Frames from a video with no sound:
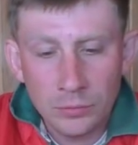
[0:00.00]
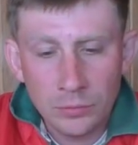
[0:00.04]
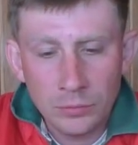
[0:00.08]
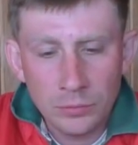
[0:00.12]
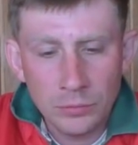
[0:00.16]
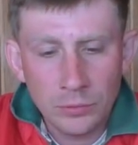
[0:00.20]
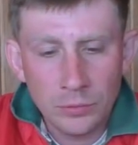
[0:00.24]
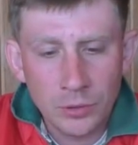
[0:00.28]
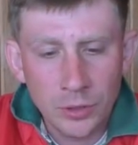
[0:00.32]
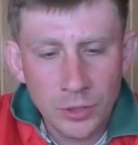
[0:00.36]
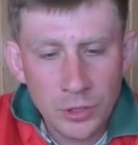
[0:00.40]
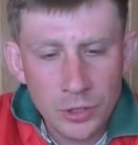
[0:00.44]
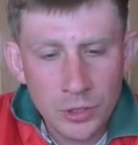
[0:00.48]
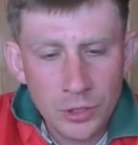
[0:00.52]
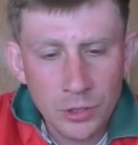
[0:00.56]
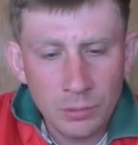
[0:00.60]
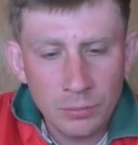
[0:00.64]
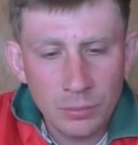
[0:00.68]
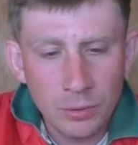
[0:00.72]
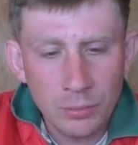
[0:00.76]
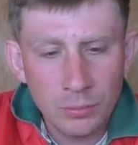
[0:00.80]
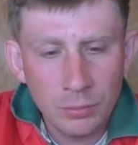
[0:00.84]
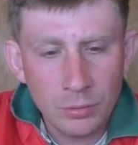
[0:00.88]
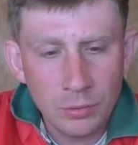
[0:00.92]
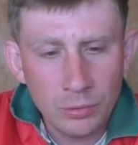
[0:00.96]
Вот, решили
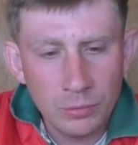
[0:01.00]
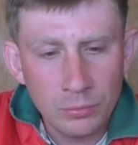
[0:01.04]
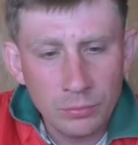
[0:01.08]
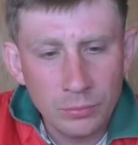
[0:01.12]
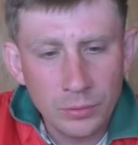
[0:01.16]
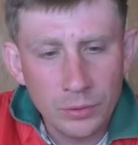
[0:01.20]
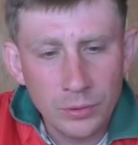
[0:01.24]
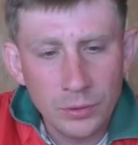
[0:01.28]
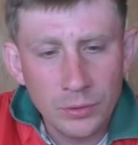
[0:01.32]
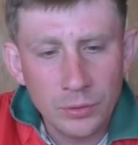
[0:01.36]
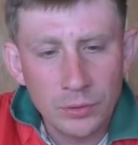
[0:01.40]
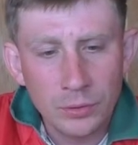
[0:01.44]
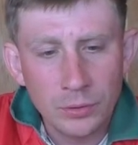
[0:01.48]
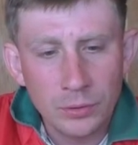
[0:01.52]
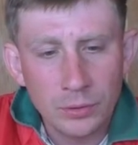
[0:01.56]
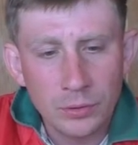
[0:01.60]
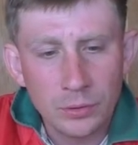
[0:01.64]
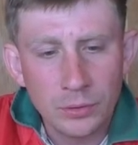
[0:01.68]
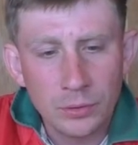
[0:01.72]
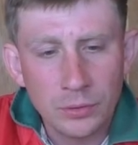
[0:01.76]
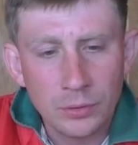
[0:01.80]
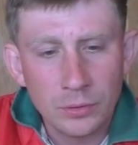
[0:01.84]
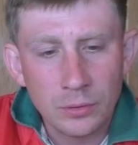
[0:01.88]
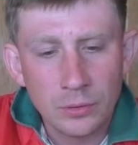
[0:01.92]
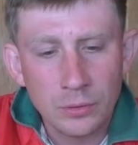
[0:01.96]
попробовать
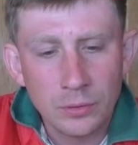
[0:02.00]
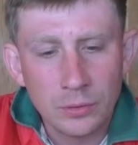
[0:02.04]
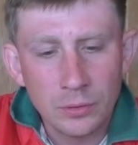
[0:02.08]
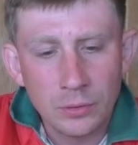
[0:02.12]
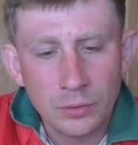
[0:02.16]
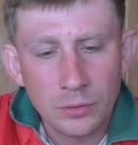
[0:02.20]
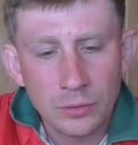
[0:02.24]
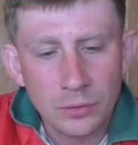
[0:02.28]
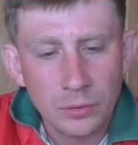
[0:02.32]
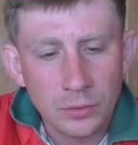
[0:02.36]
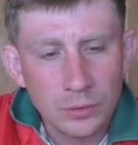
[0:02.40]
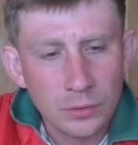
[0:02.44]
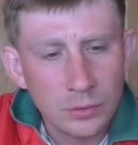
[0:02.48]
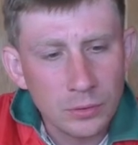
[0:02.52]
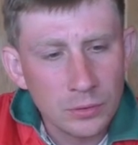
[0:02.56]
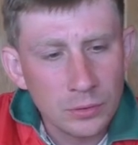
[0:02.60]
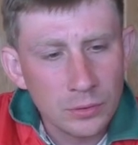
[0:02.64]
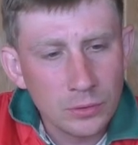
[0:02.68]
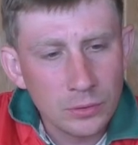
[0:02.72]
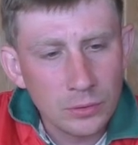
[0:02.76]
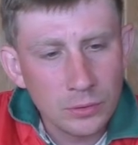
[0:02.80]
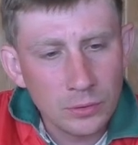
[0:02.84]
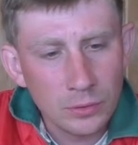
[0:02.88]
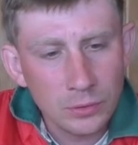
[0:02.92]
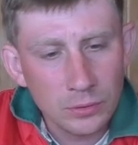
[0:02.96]

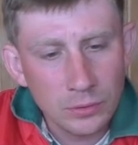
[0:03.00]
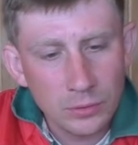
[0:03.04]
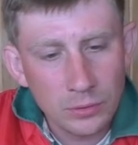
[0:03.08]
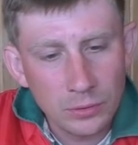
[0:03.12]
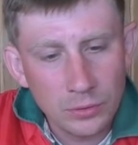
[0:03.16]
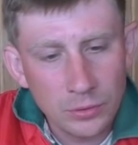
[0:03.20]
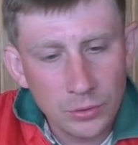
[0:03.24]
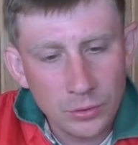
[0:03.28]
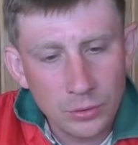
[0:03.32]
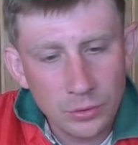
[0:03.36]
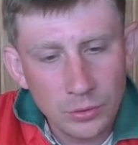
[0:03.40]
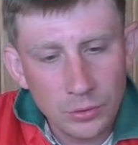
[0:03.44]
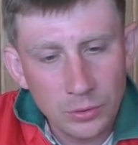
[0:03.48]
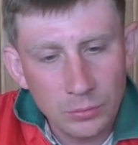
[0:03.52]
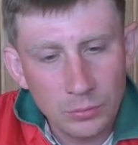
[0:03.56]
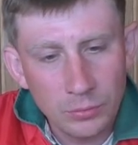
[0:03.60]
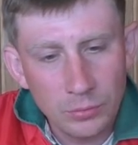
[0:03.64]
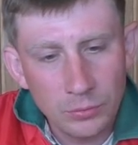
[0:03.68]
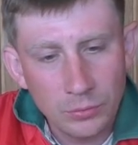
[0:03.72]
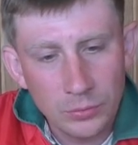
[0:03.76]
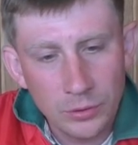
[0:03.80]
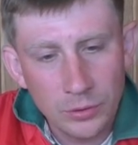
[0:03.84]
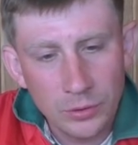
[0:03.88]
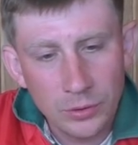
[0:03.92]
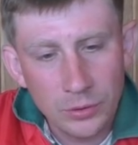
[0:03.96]
а, нашу рыбу.
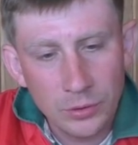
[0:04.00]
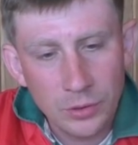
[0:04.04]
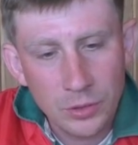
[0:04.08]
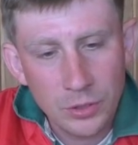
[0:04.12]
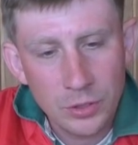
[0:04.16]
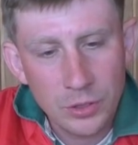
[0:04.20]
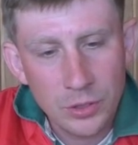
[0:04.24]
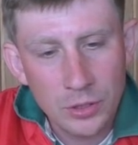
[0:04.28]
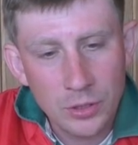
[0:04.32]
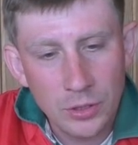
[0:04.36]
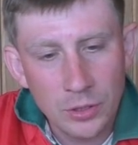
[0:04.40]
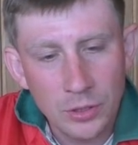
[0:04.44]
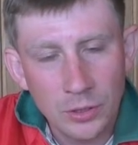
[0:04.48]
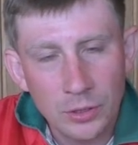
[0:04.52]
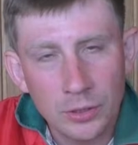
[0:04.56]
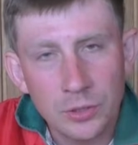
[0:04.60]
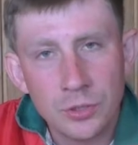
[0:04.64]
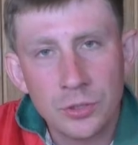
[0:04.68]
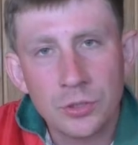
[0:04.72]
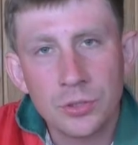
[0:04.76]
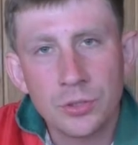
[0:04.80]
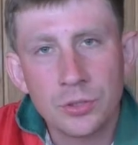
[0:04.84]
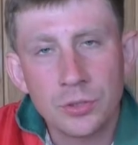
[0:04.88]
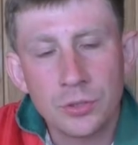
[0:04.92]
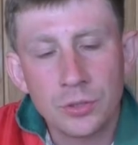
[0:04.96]
Видите, кишки я не
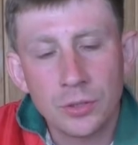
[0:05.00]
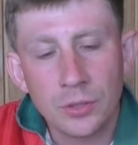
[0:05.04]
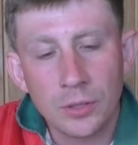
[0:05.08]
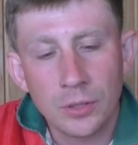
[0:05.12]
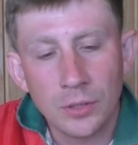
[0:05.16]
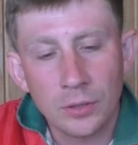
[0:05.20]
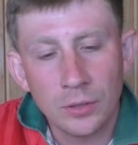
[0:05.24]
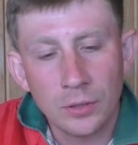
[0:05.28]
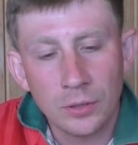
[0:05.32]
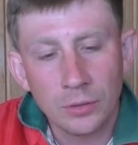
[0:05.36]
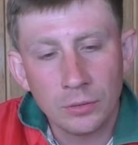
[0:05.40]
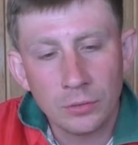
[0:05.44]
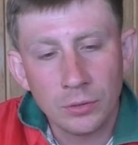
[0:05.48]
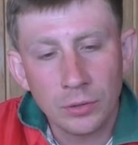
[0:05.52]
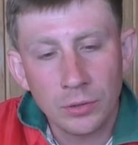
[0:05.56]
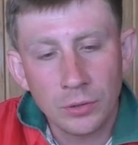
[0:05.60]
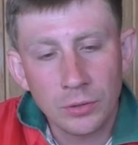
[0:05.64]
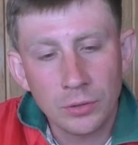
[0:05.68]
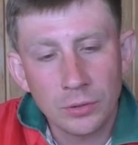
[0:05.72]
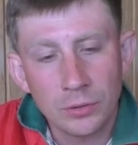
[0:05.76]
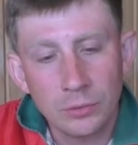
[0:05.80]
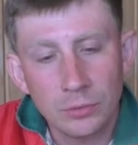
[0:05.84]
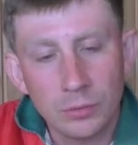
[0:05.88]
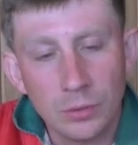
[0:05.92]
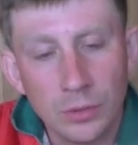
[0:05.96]
чищу никогда, но
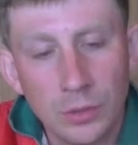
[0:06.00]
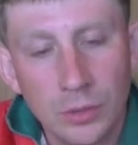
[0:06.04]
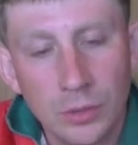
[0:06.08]
они